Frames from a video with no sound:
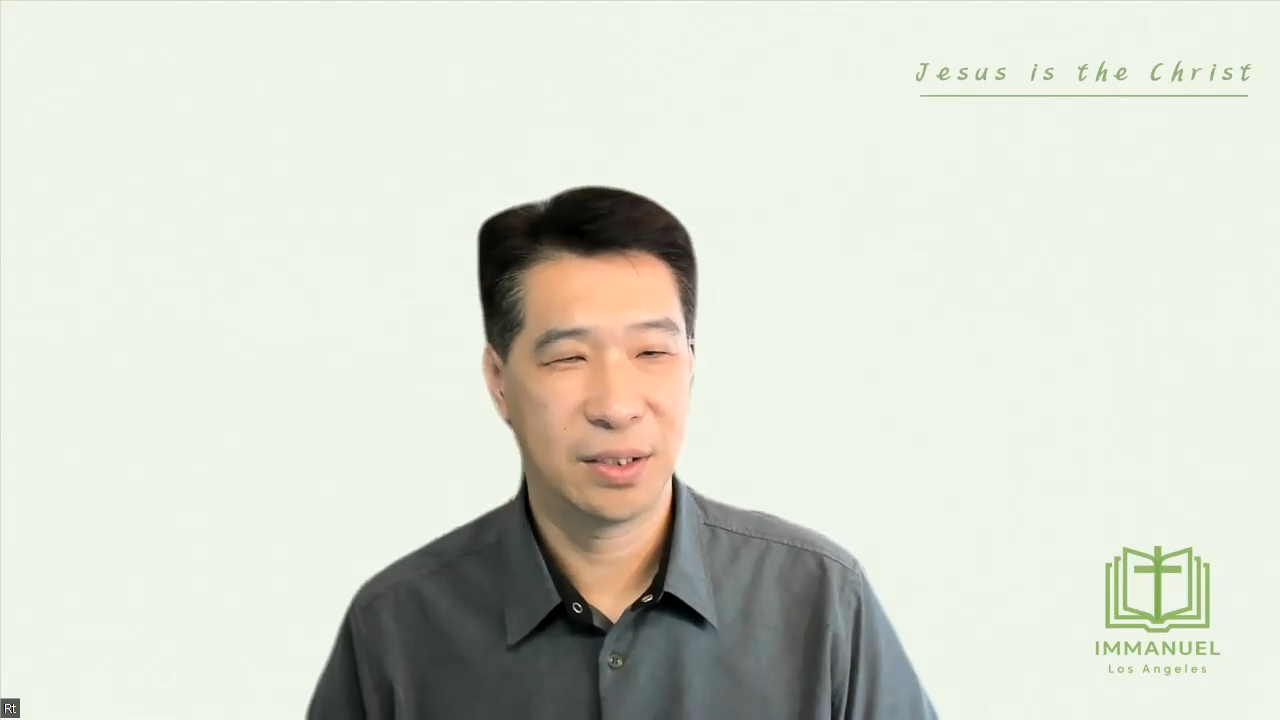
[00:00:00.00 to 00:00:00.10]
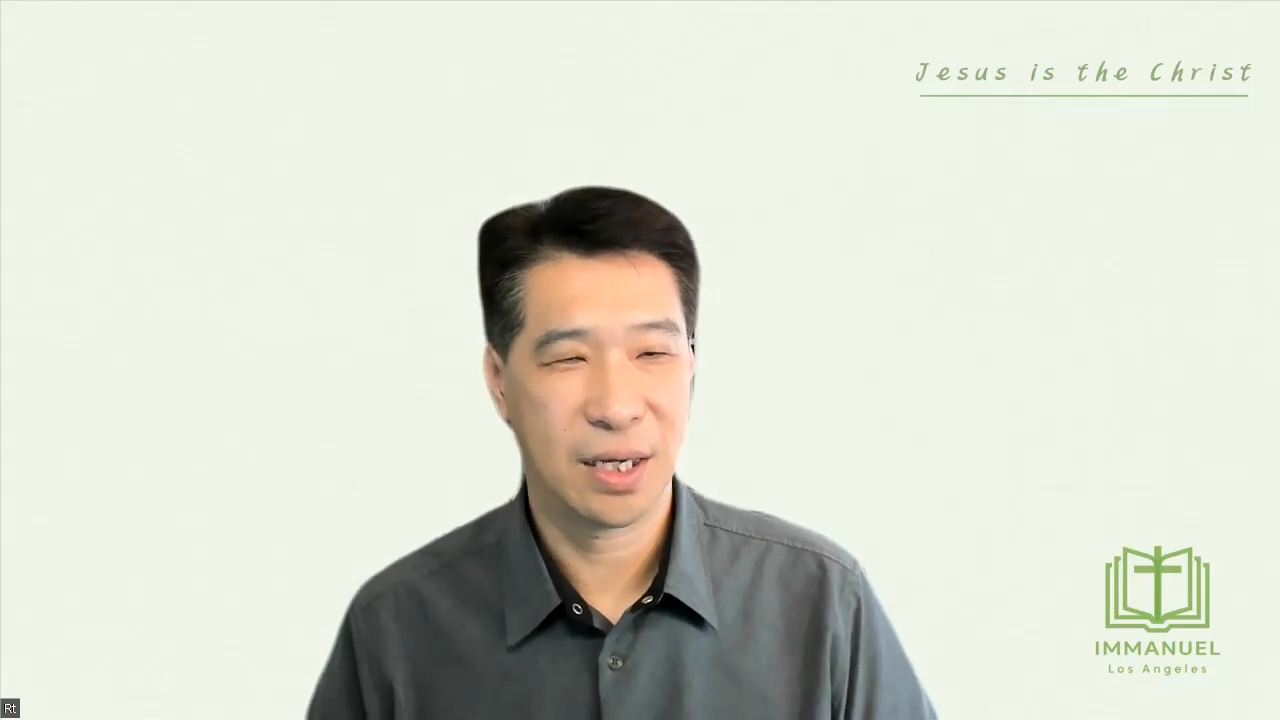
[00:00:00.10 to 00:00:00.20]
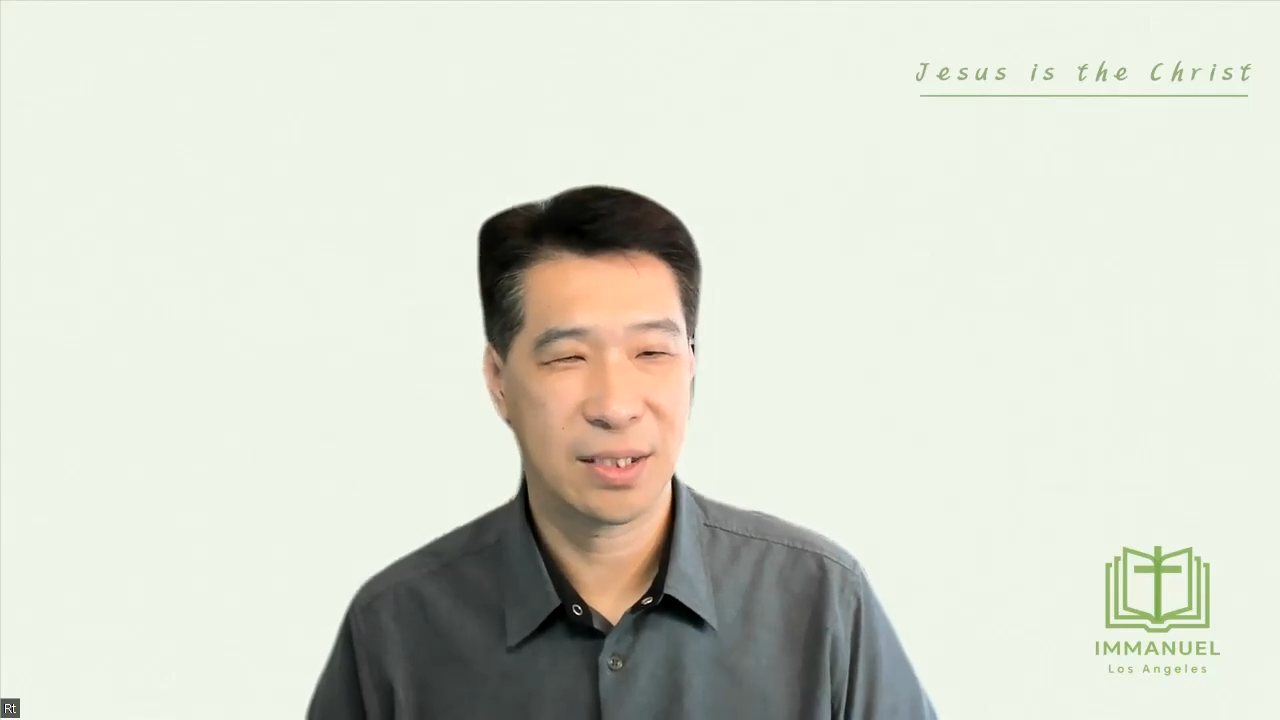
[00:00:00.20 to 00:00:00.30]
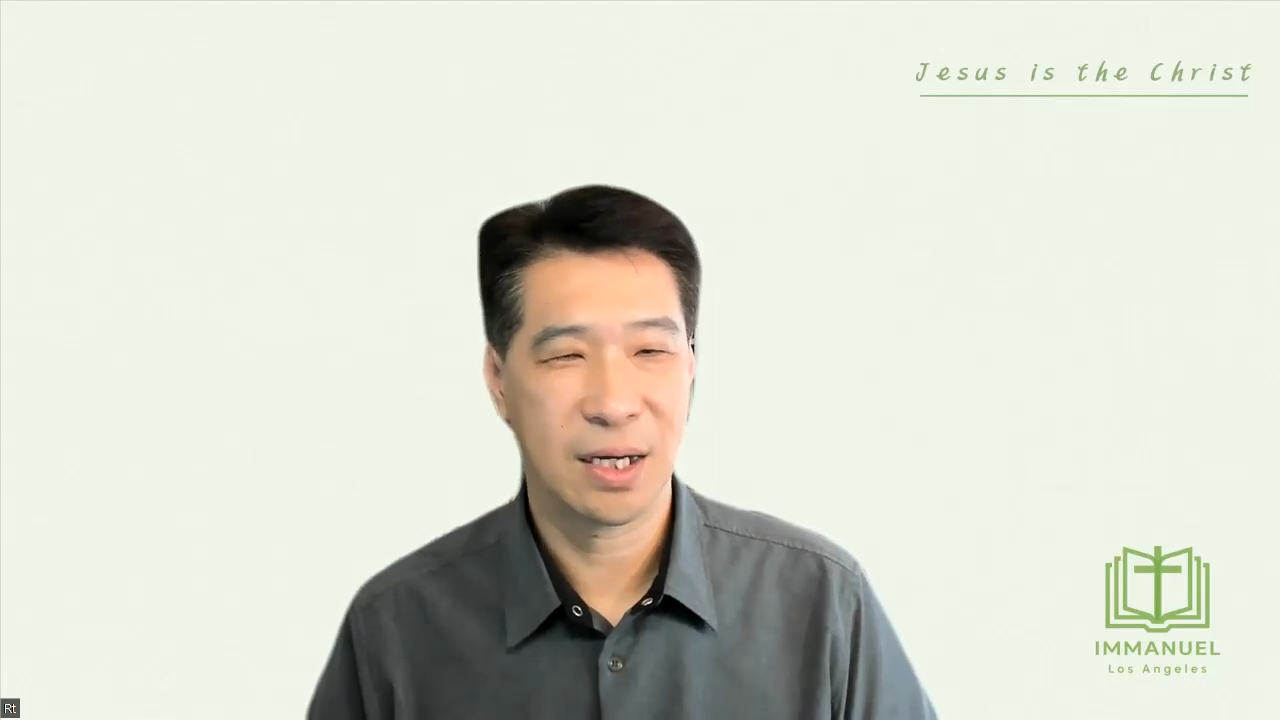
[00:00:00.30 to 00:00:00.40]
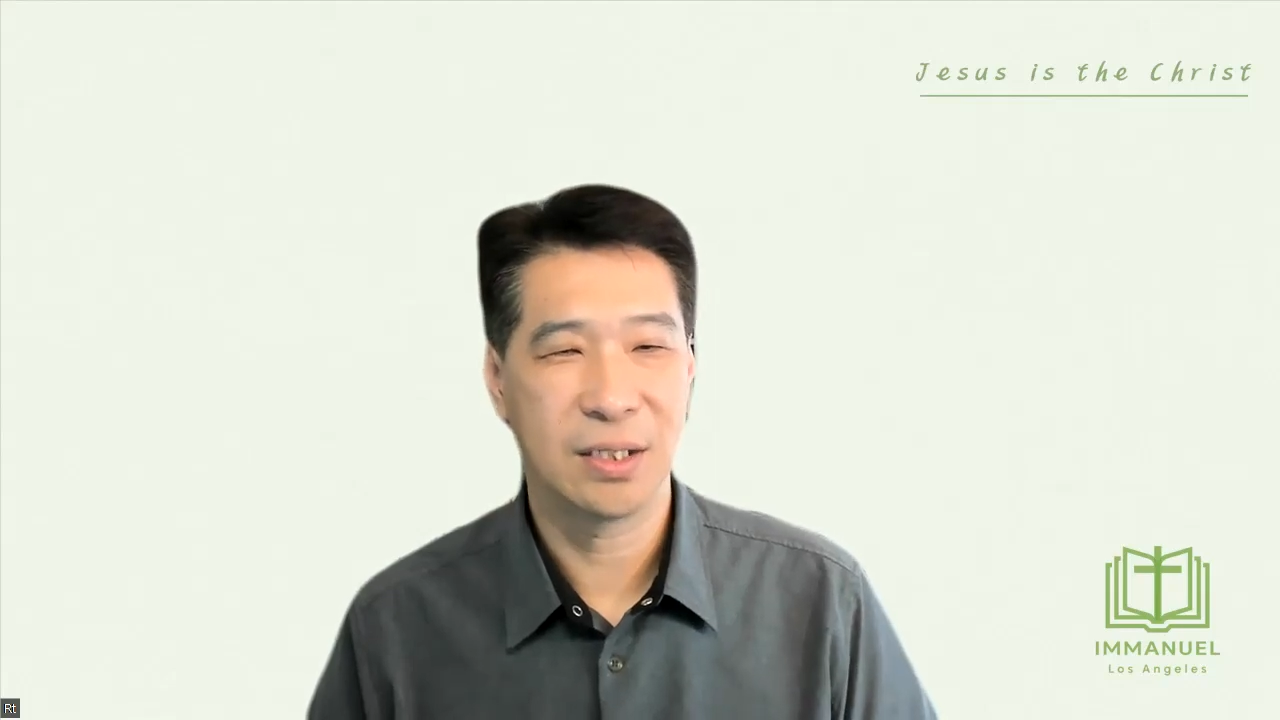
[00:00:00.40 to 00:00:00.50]

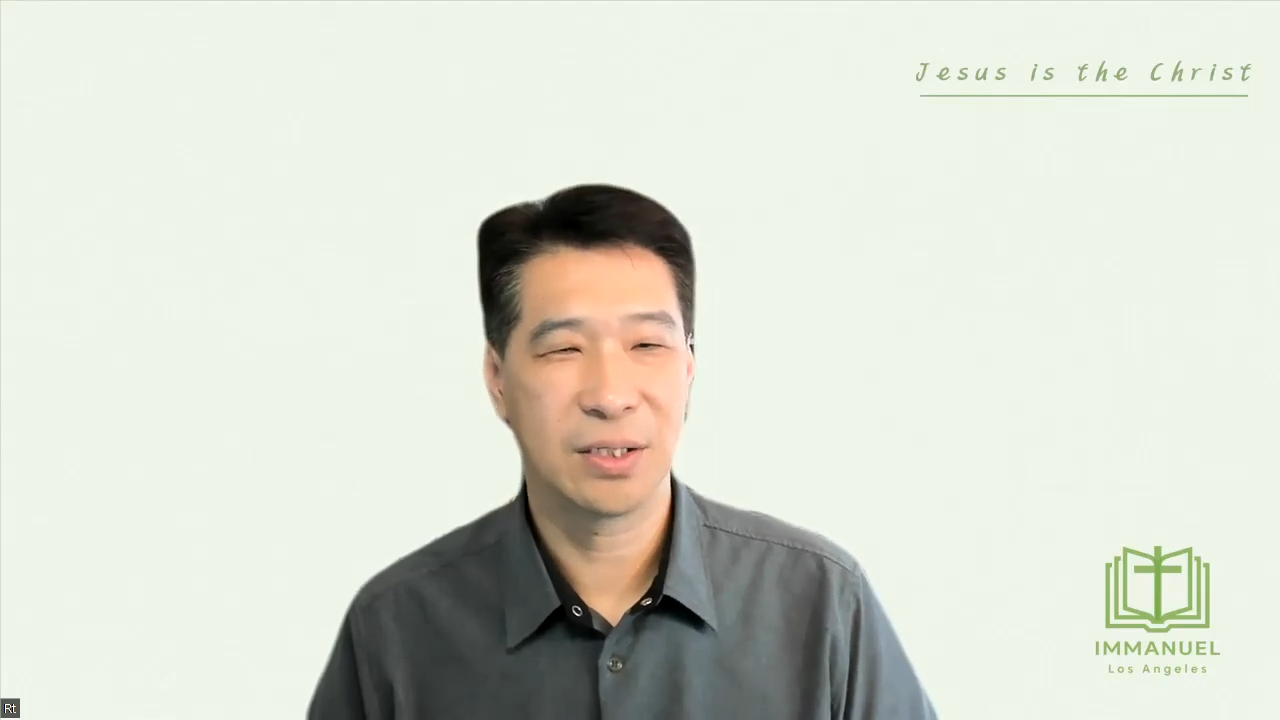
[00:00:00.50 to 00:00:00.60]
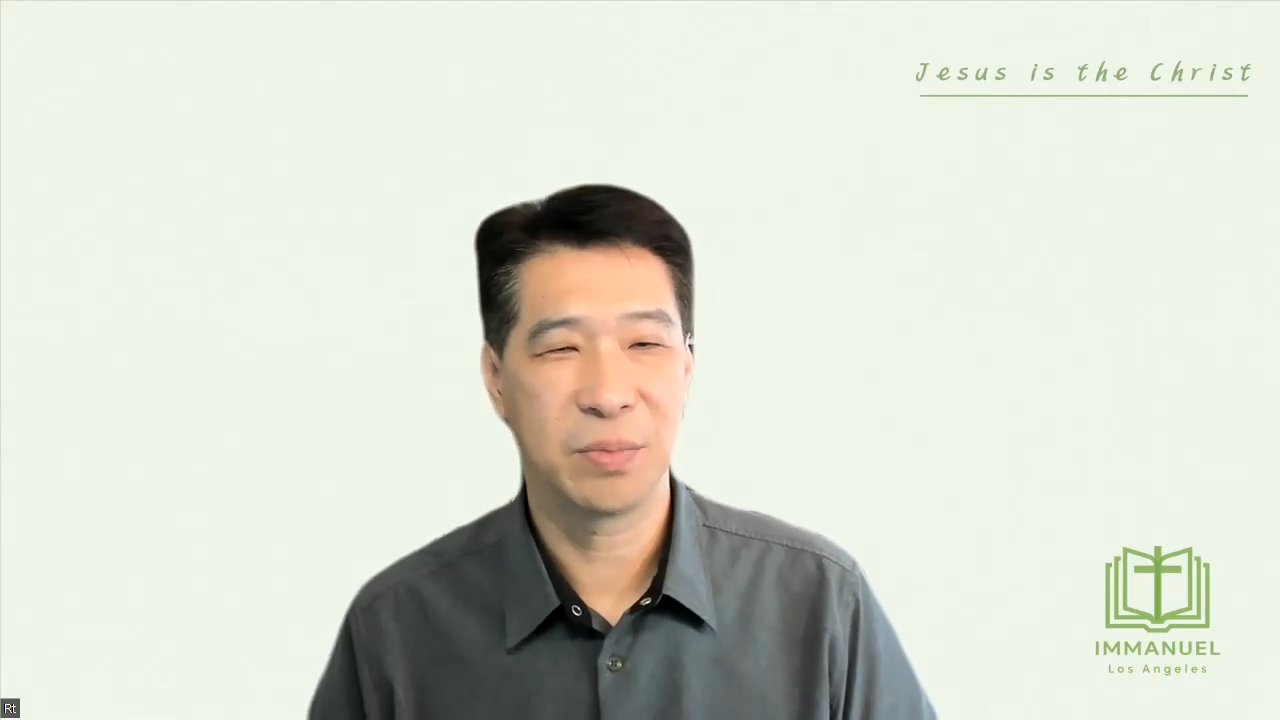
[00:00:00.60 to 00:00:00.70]
세상을